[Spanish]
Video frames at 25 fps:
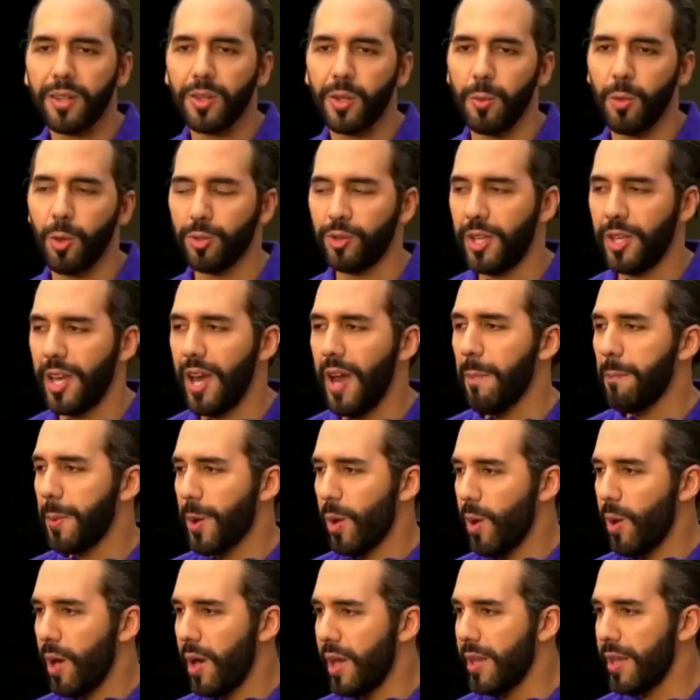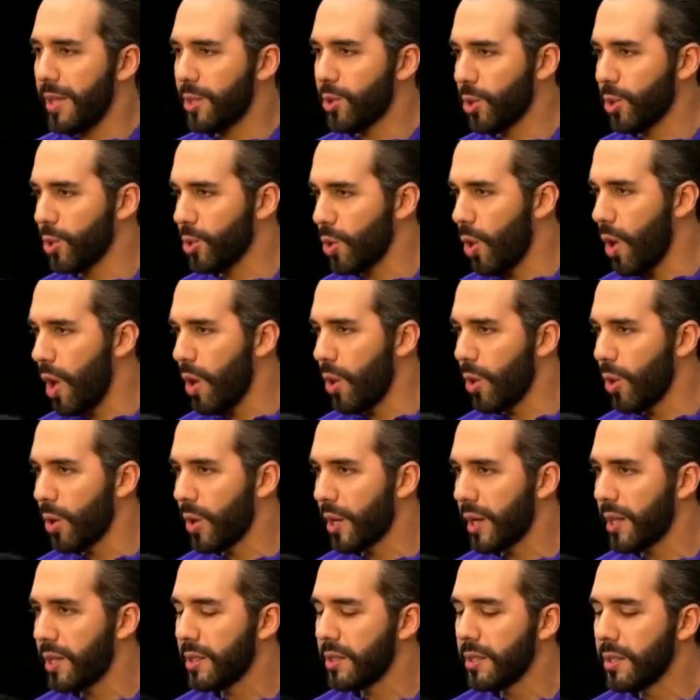como siempre lo he dicho, no
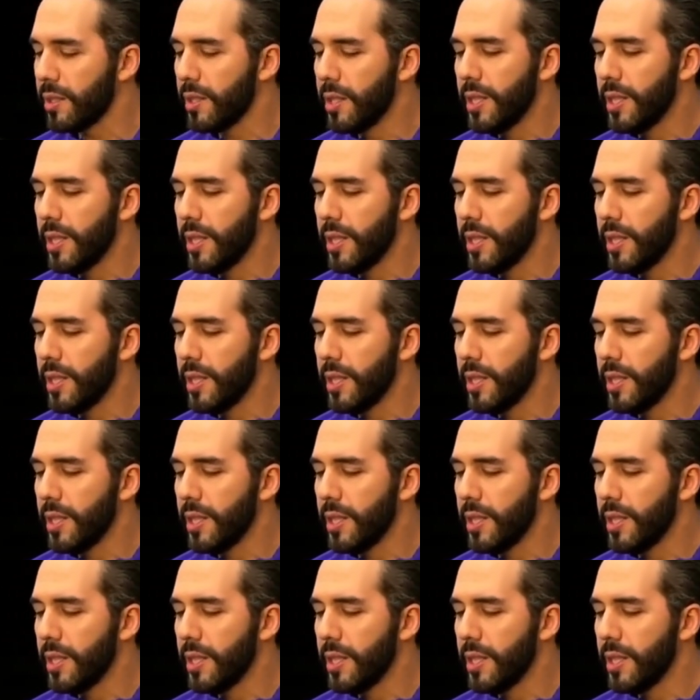ahora,